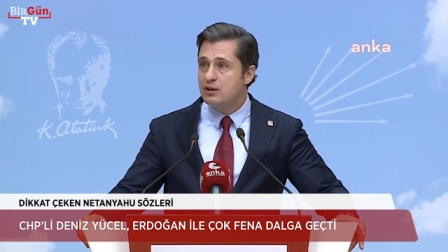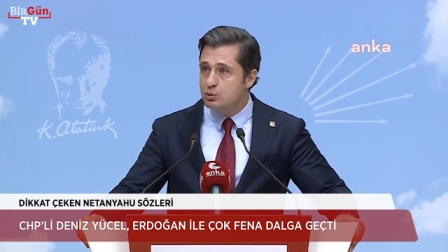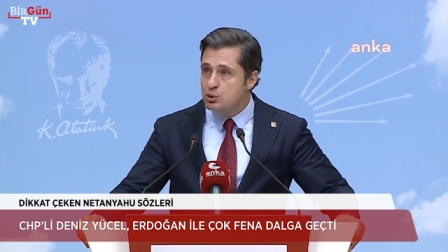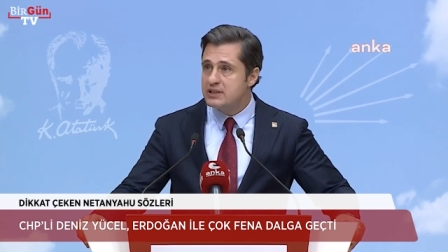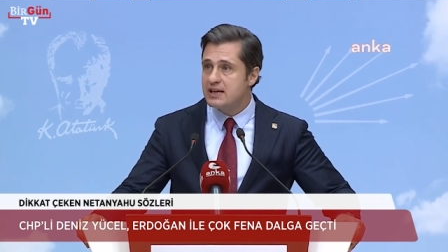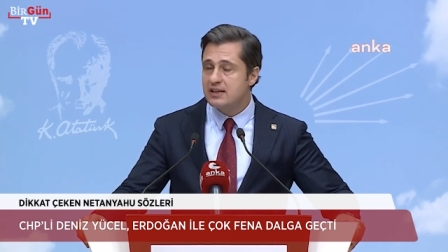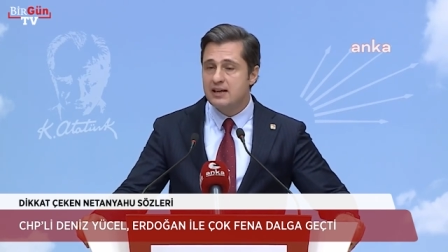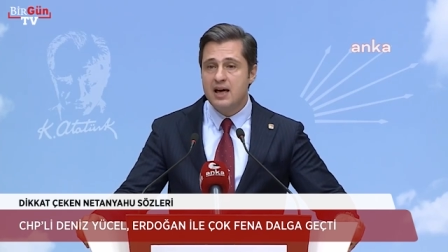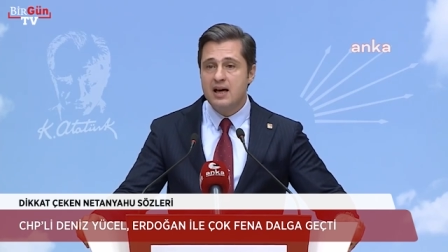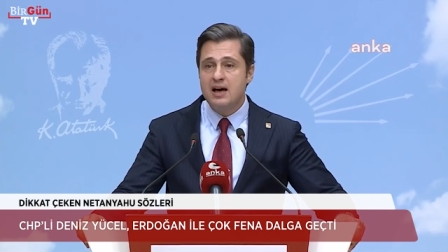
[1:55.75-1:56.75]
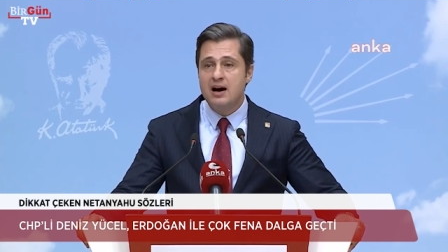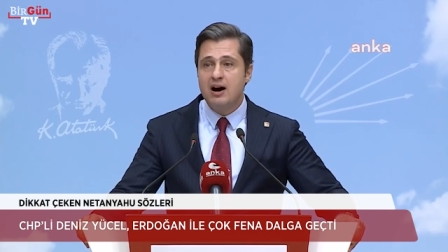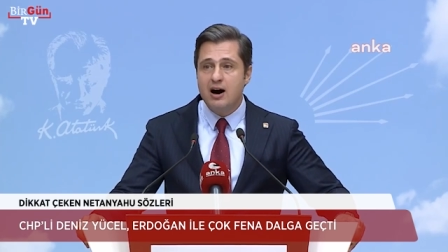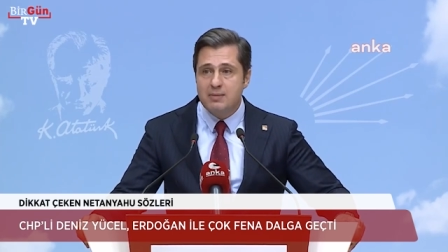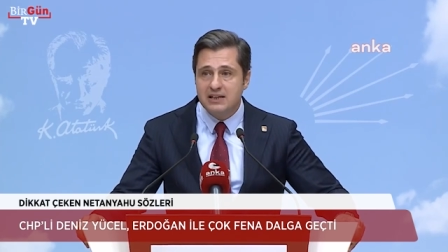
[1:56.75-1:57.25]
Türkiye'de
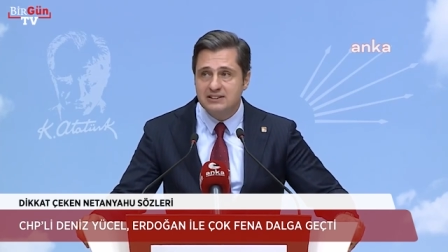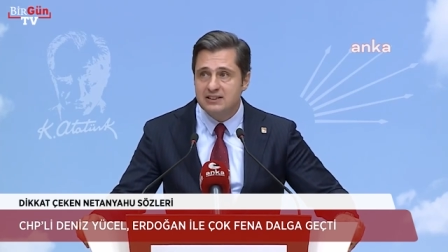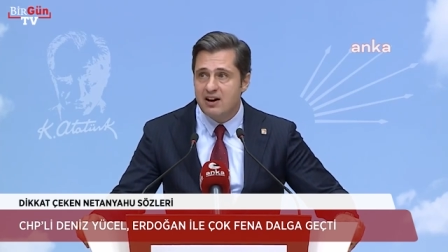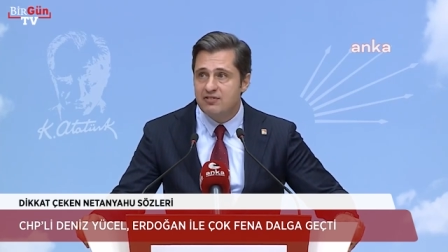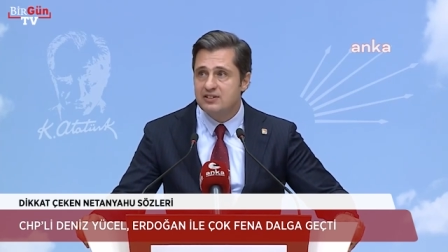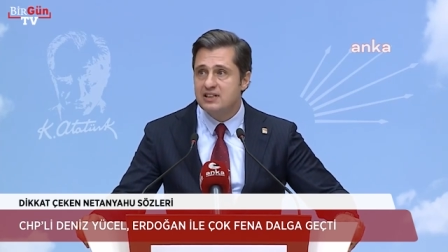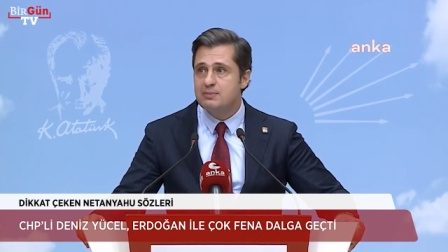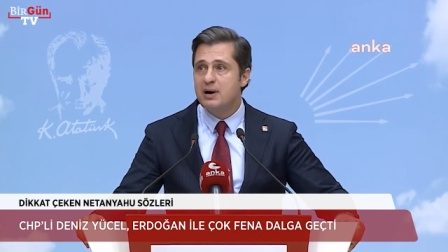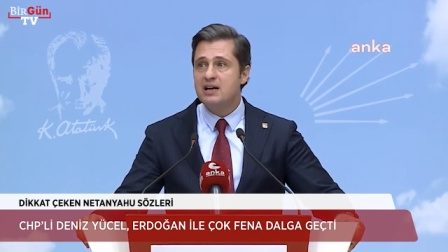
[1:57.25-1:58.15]
Hamas lafları